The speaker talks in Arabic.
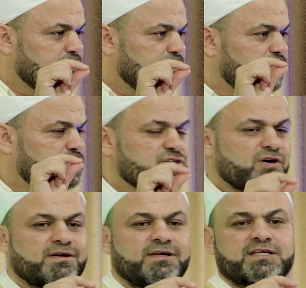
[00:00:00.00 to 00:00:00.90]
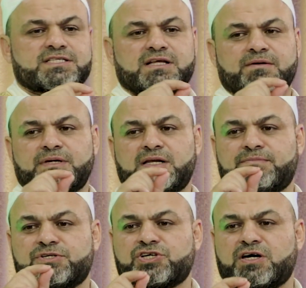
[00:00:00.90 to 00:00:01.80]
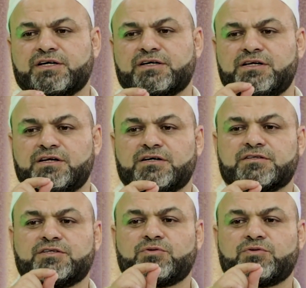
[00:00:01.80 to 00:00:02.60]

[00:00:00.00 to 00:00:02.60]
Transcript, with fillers: بإيصال الإسلام إلى مشارق الأرض